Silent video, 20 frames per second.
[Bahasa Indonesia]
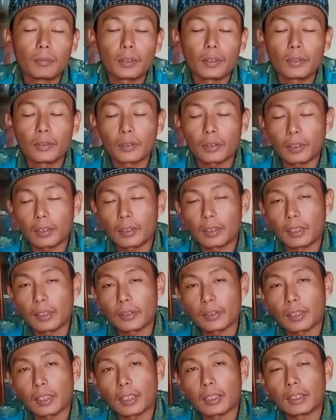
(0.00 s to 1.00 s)

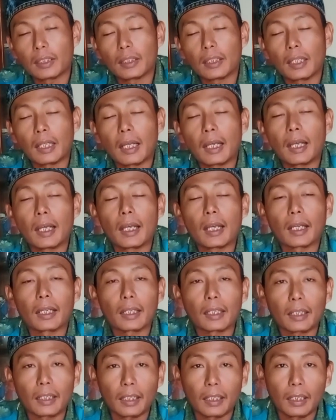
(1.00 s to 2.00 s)
mencerdaskan
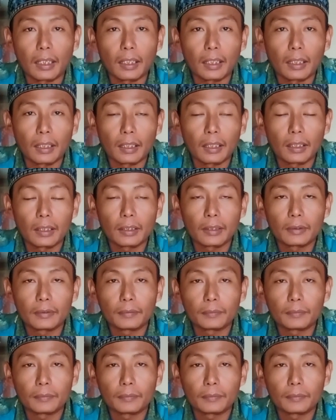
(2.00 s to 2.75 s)
akal.